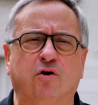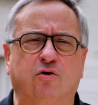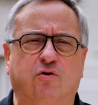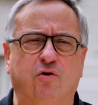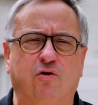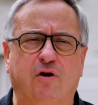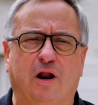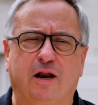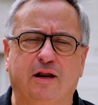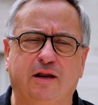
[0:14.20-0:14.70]

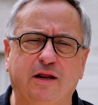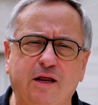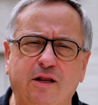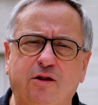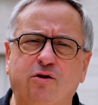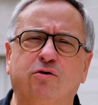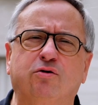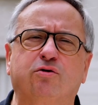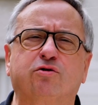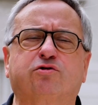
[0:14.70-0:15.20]
que la
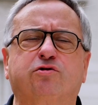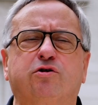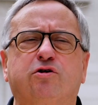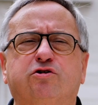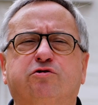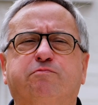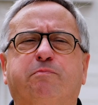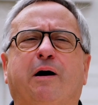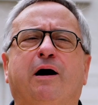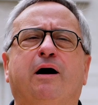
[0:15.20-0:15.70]
ligne ne
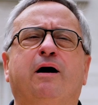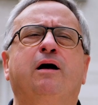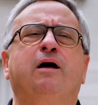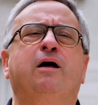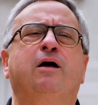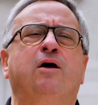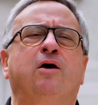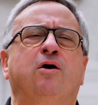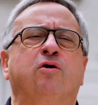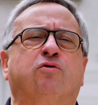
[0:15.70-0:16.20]
change pas,
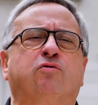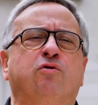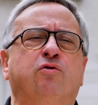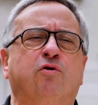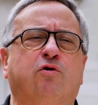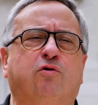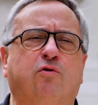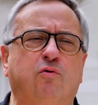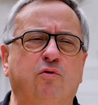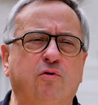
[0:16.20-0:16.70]
que
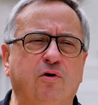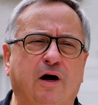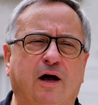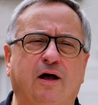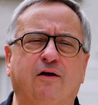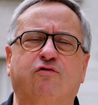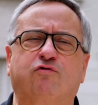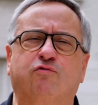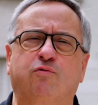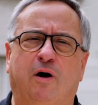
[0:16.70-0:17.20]
le
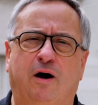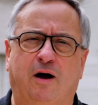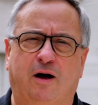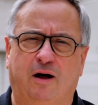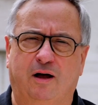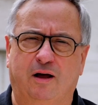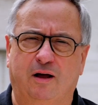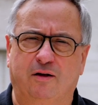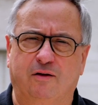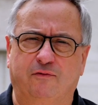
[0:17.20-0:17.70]
congrès
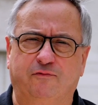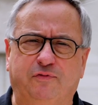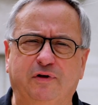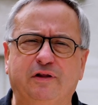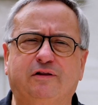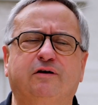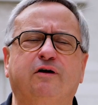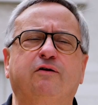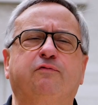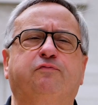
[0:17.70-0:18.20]
soit
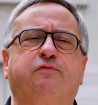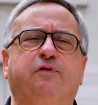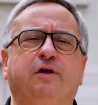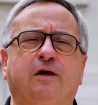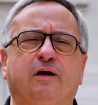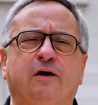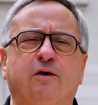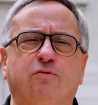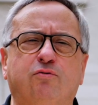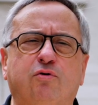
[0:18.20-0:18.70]

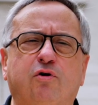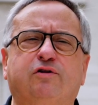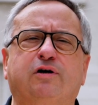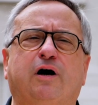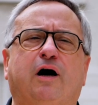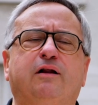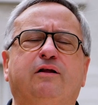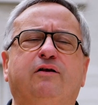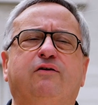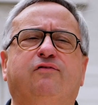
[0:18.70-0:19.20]
vitrifié,
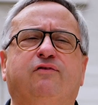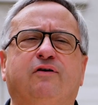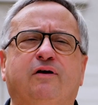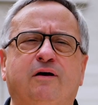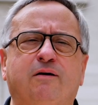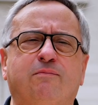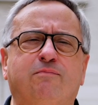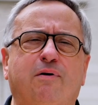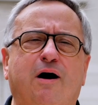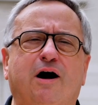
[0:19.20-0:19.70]

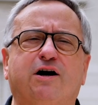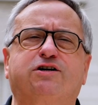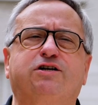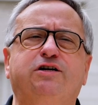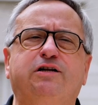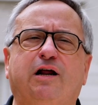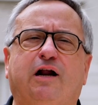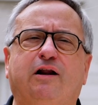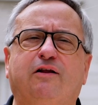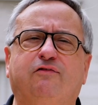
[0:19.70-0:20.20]
neutralisé,
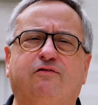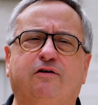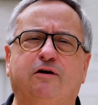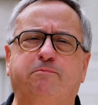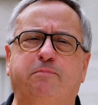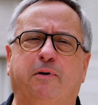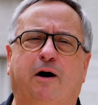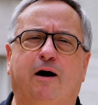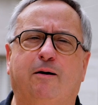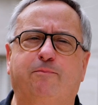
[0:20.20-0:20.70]
marginalisé
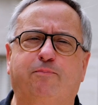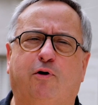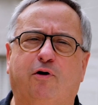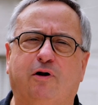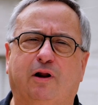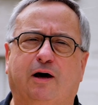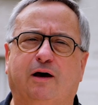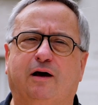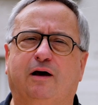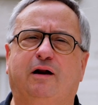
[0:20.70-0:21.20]
par rapport à
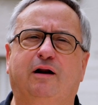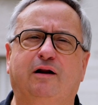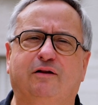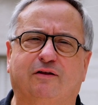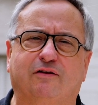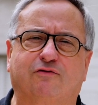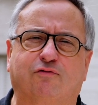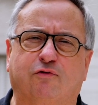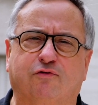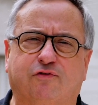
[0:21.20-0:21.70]
la
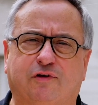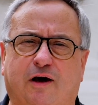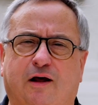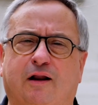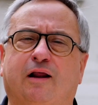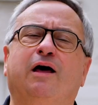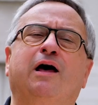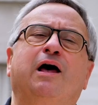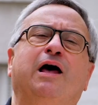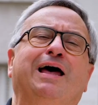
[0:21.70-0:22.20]
réalité
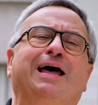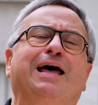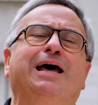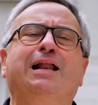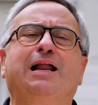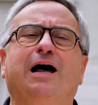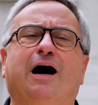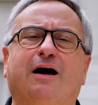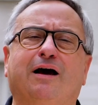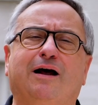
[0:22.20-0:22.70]
sociale.
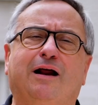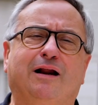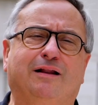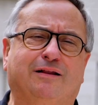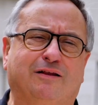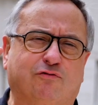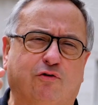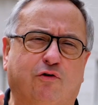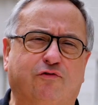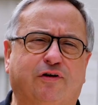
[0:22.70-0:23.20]
Et la
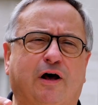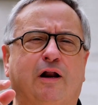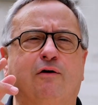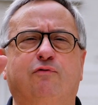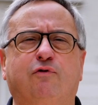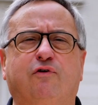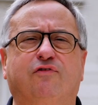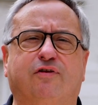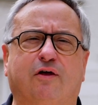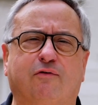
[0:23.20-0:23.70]
réalité sociale,
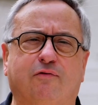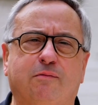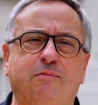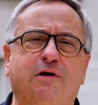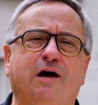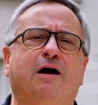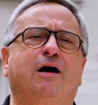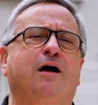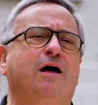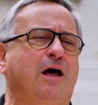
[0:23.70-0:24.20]
vous le savez
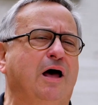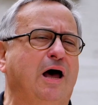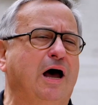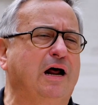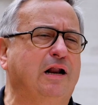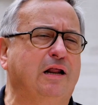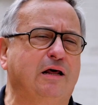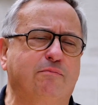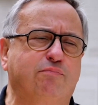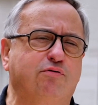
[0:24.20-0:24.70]
bien, elle est